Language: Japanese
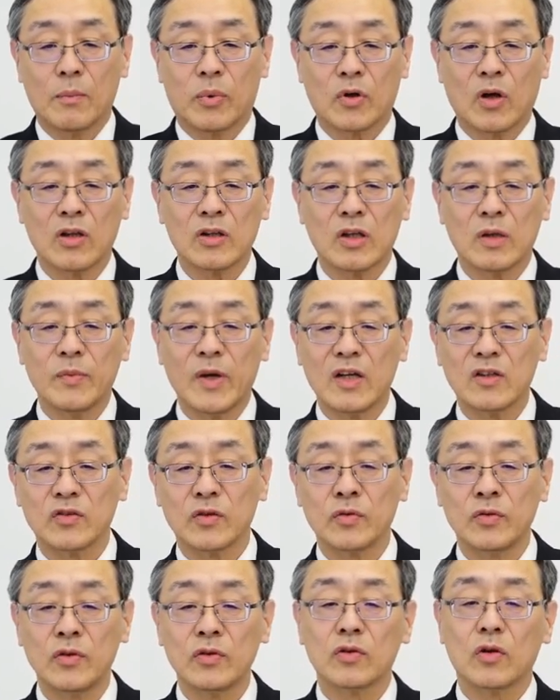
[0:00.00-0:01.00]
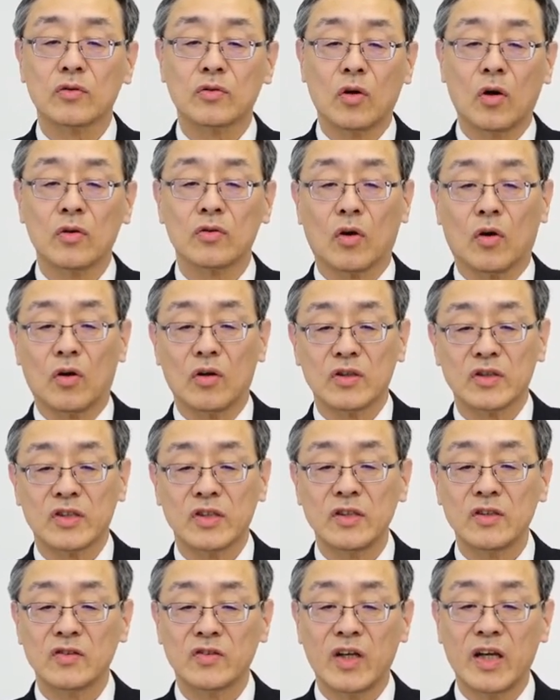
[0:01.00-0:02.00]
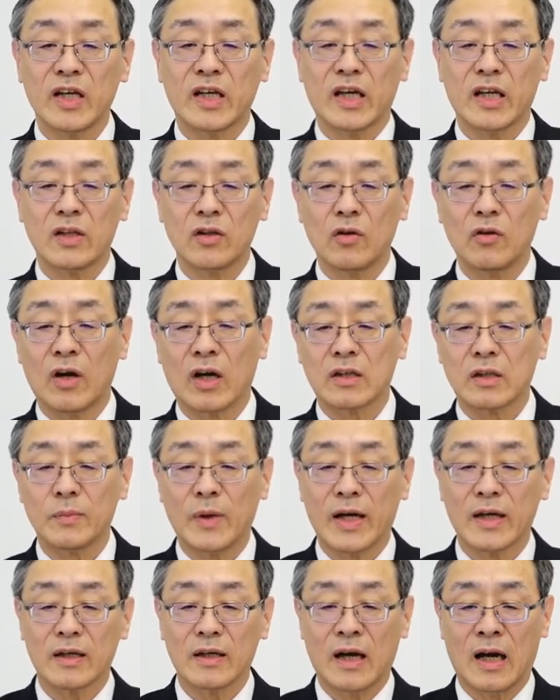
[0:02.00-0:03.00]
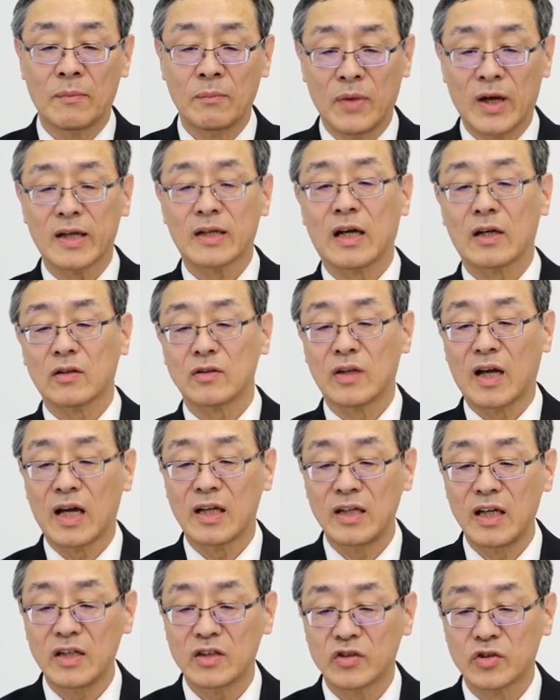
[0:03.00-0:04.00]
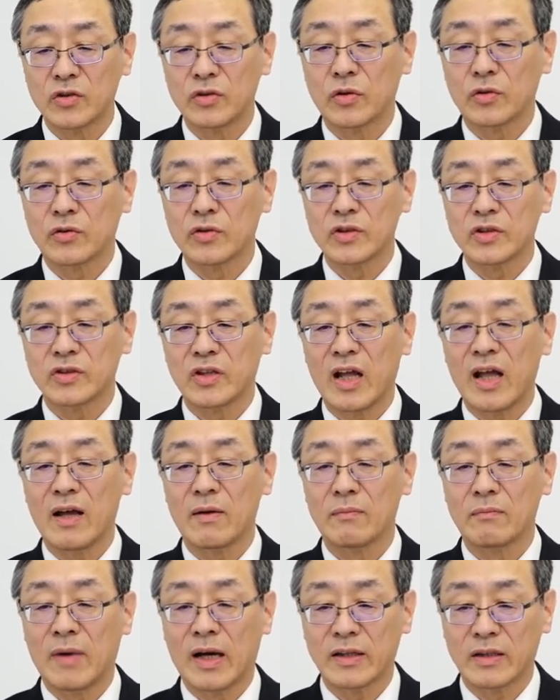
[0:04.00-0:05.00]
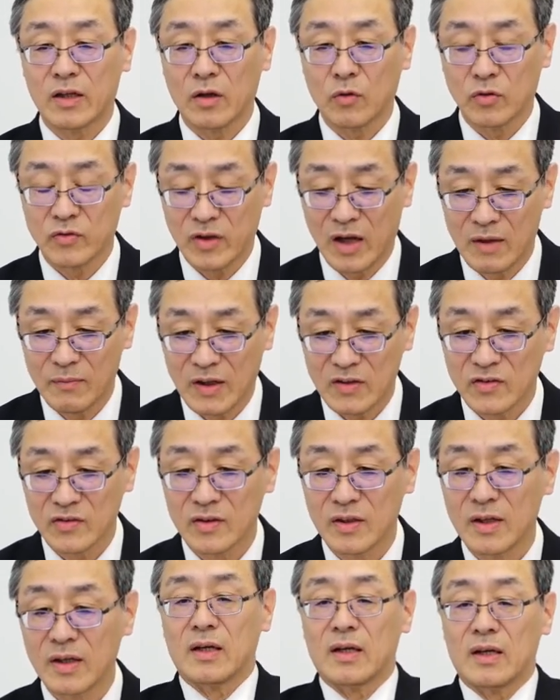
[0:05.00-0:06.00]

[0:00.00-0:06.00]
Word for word: プラントベースフード等の新製品の販売販売拡大に注力してまいってございます、